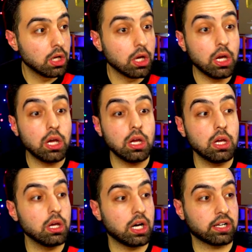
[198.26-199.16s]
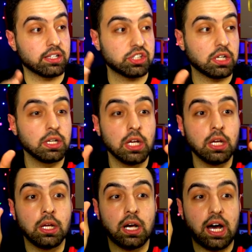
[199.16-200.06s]
He arkadaşlar
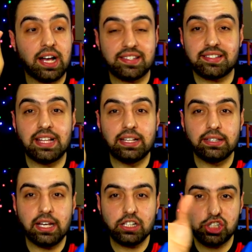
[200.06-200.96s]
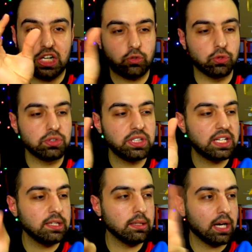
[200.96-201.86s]
Aslan'la Şato'nun
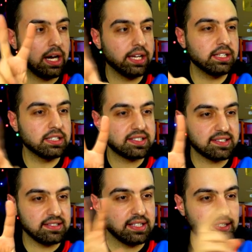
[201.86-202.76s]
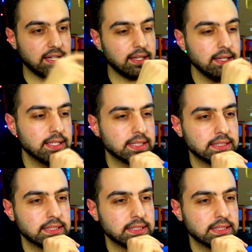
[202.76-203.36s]
yeri ayrı ikisinde de.